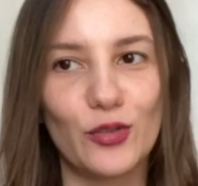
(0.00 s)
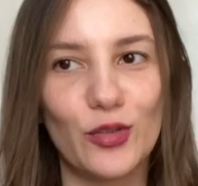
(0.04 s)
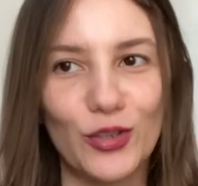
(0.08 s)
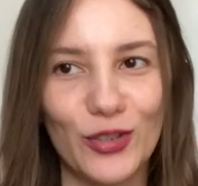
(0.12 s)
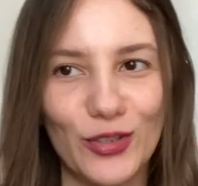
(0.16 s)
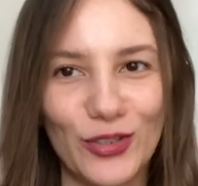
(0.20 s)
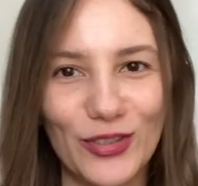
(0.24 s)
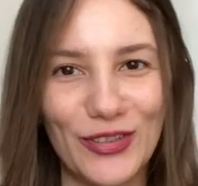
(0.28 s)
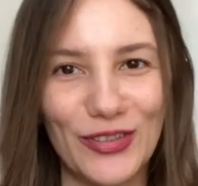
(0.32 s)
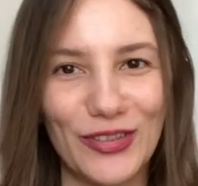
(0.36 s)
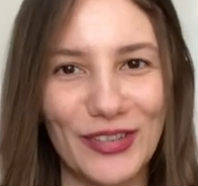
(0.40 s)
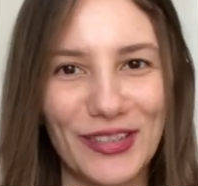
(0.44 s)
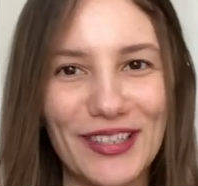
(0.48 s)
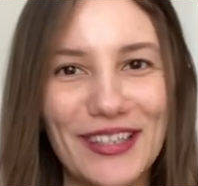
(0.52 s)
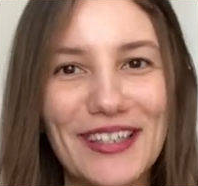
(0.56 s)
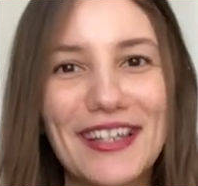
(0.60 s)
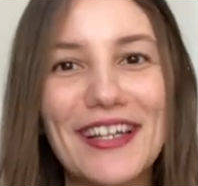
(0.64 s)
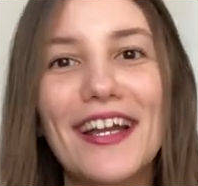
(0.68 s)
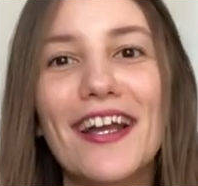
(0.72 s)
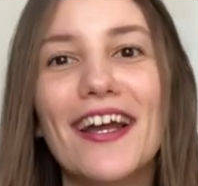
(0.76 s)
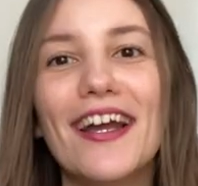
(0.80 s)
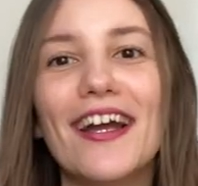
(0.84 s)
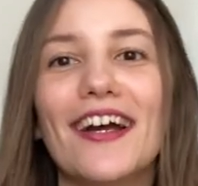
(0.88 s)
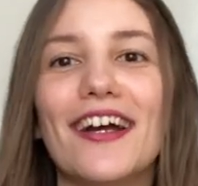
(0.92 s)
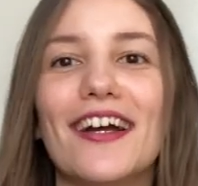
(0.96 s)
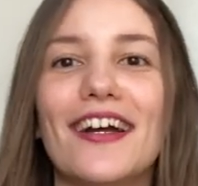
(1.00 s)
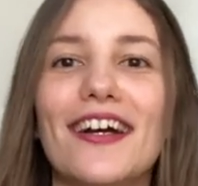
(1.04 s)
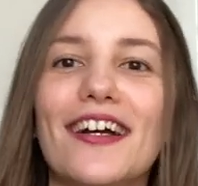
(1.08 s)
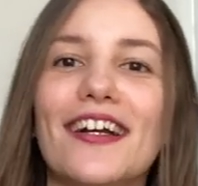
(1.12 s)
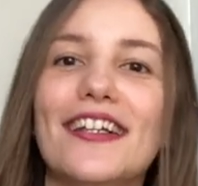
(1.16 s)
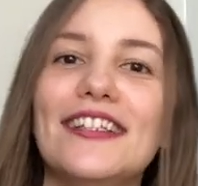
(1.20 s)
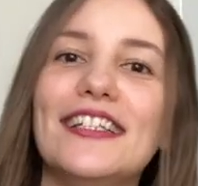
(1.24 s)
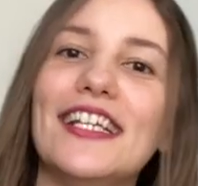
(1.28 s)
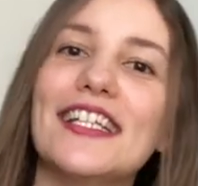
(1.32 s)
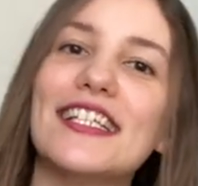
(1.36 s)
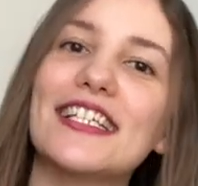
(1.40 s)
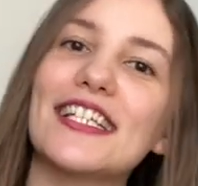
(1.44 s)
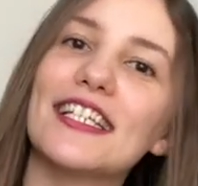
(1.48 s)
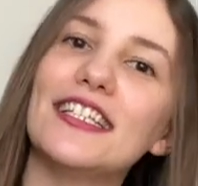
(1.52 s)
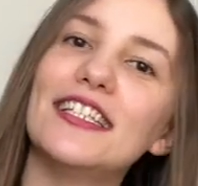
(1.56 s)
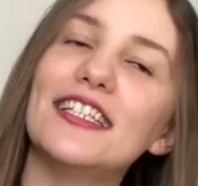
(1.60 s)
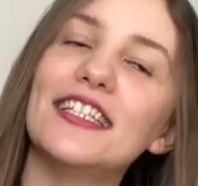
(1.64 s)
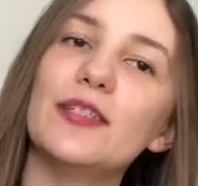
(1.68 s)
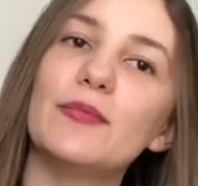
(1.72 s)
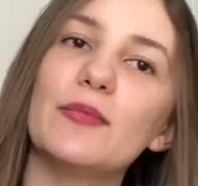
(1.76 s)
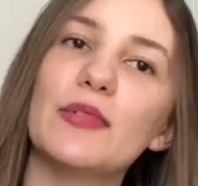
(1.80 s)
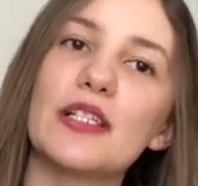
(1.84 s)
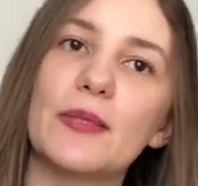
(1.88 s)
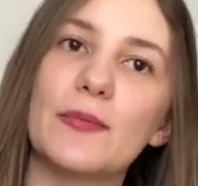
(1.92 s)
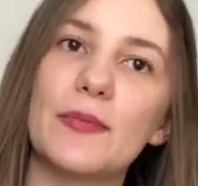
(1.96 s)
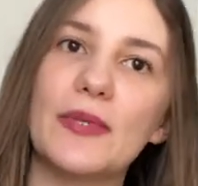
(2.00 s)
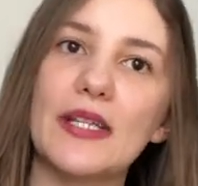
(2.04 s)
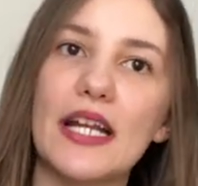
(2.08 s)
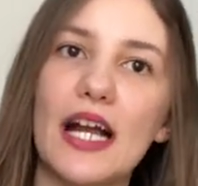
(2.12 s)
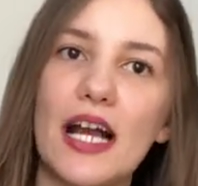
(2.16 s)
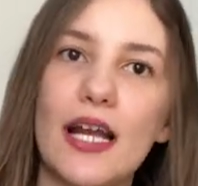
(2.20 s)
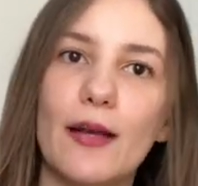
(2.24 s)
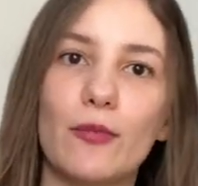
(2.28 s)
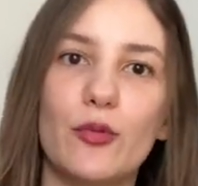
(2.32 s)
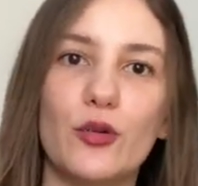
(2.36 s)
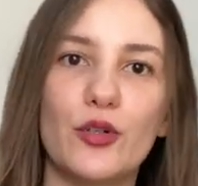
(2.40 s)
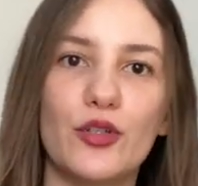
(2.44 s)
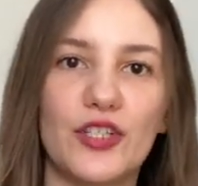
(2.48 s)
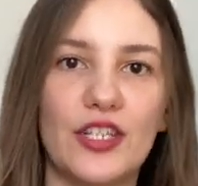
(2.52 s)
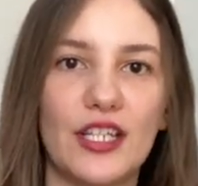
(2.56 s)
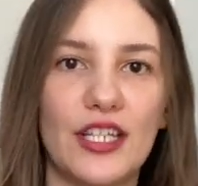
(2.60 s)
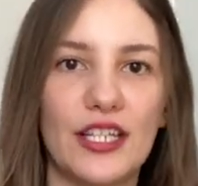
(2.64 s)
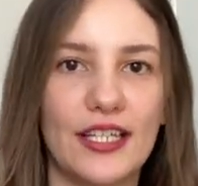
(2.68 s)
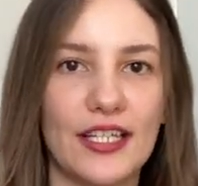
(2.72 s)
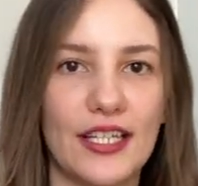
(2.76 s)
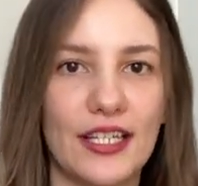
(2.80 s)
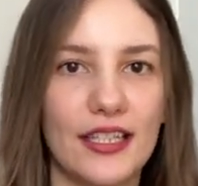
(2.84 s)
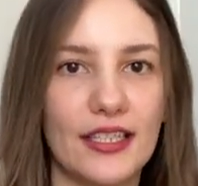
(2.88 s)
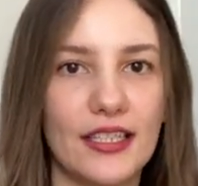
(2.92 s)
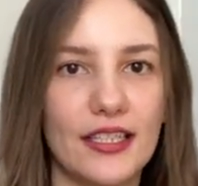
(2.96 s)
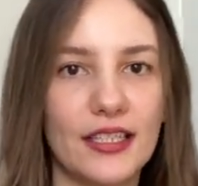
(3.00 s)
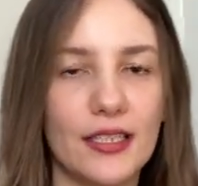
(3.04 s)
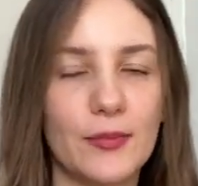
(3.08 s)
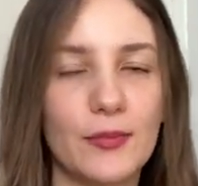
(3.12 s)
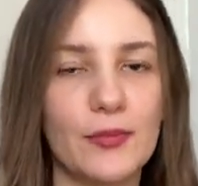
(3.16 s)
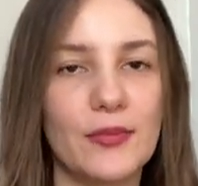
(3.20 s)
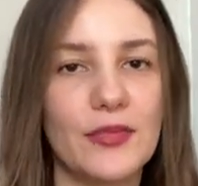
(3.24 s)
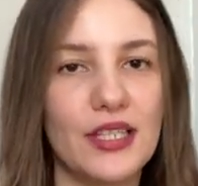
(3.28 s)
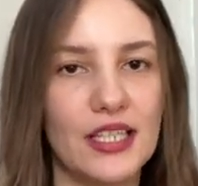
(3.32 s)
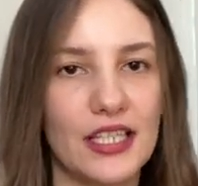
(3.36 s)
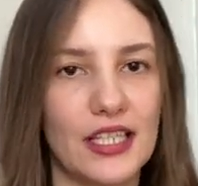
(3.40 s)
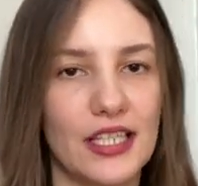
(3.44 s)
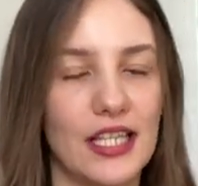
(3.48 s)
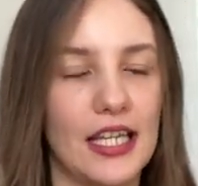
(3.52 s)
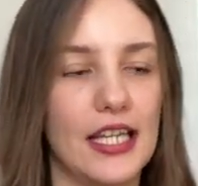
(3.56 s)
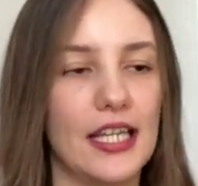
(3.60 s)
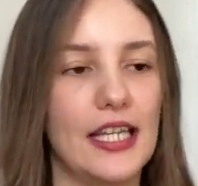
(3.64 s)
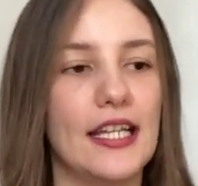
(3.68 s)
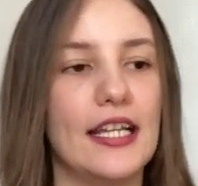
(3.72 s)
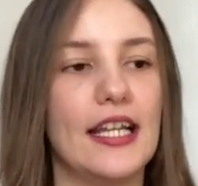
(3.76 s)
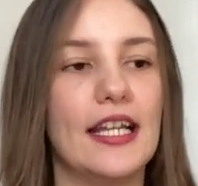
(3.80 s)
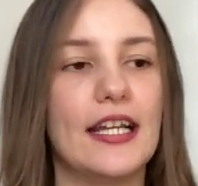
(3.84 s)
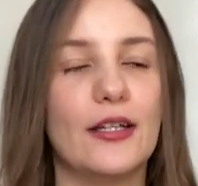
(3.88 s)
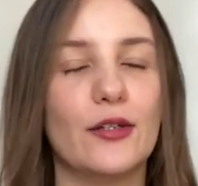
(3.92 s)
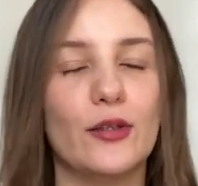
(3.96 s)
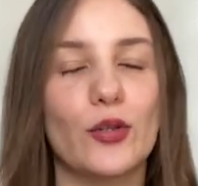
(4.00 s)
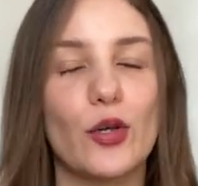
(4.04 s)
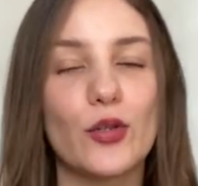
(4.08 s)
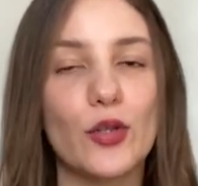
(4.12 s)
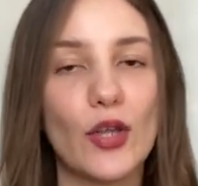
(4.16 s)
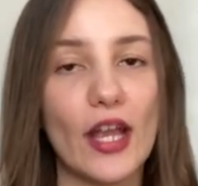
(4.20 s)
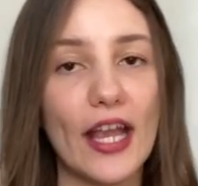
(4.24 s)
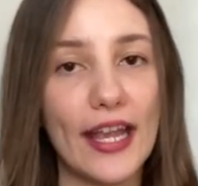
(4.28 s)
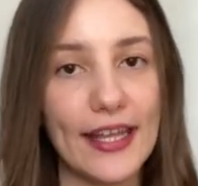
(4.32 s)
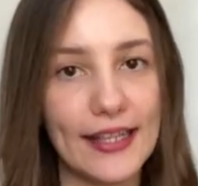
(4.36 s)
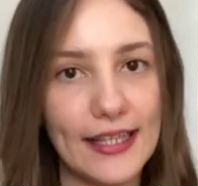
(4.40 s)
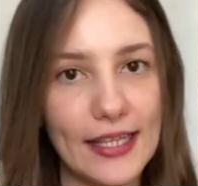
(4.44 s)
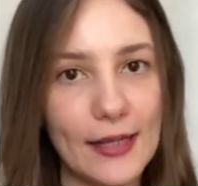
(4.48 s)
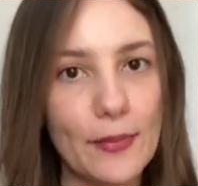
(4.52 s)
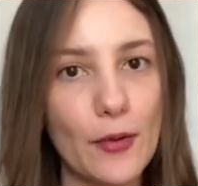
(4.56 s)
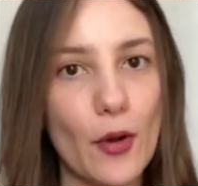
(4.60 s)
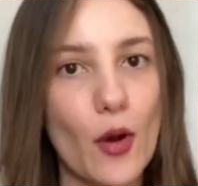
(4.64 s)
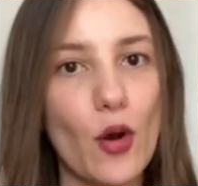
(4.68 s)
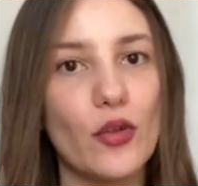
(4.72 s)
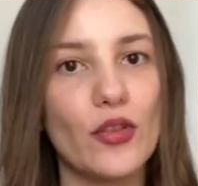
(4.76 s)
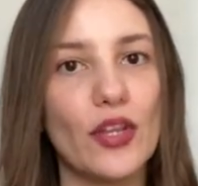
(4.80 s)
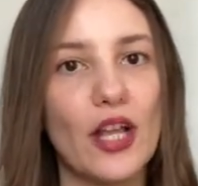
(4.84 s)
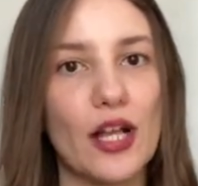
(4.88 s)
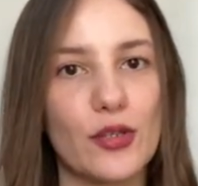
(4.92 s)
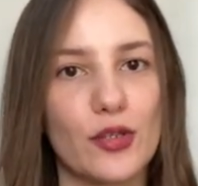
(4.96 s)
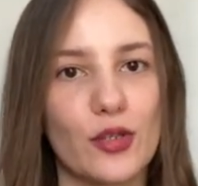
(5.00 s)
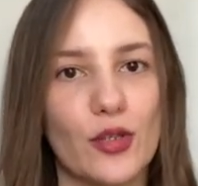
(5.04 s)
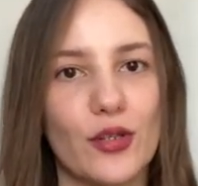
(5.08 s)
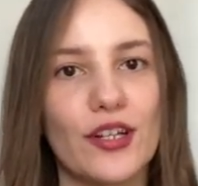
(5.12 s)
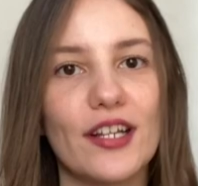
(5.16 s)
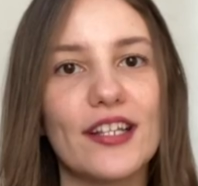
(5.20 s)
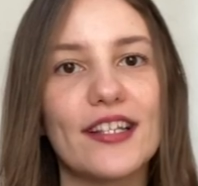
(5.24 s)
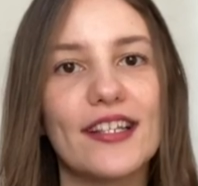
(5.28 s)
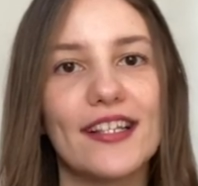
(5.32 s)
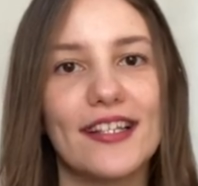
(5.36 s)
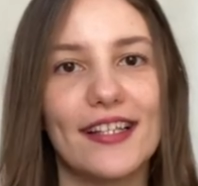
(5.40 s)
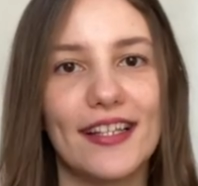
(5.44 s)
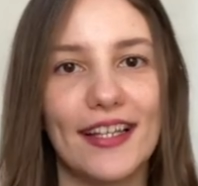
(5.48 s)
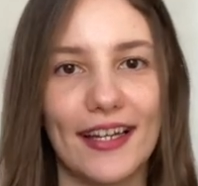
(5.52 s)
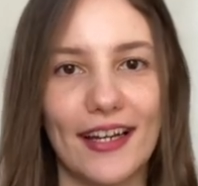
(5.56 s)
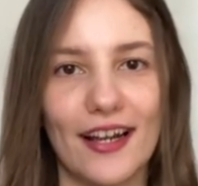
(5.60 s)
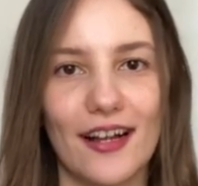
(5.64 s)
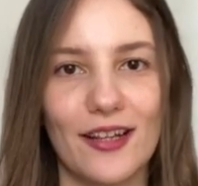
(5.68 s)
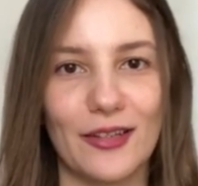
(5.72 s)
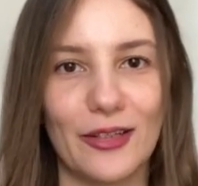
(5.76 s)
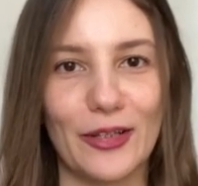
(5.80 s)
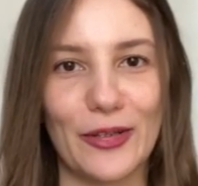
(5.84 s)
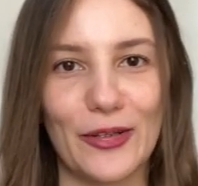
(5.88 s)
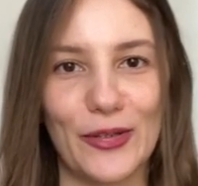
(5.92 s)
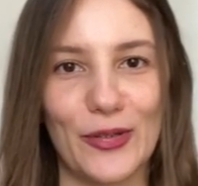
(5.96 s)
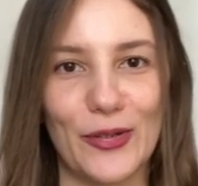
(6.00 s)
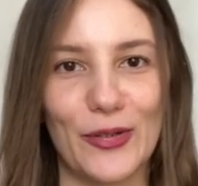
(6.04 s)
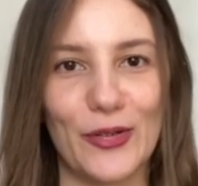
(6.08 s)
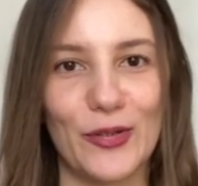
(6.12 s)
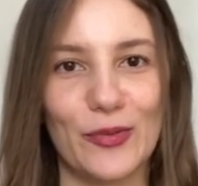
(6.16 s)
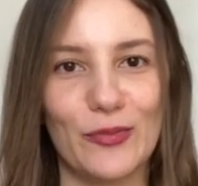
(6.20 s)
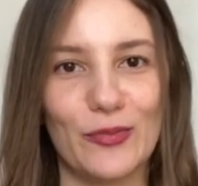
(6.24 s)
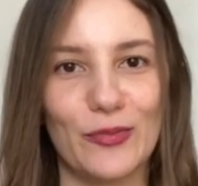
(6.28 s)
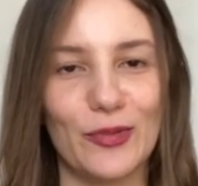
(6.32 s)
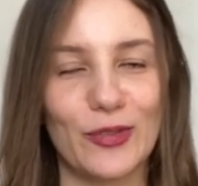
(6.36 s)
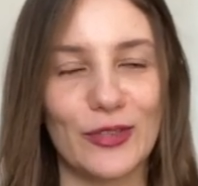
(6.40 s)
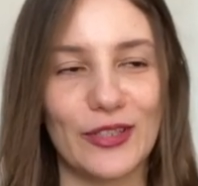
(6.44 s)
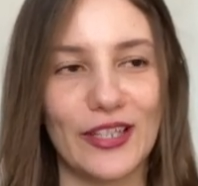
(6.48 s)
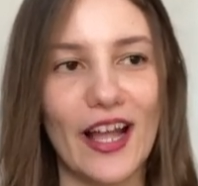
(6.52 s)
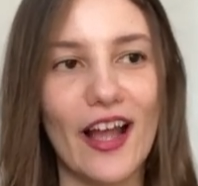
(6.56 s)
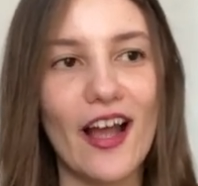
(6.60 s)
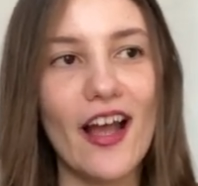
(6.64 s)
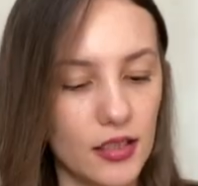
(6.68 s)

Çünkü e, yaşadığımız, bir ay boyunca yaşadığımız şeyleri not edip ondan sonra sizlere anlatıyorum burada.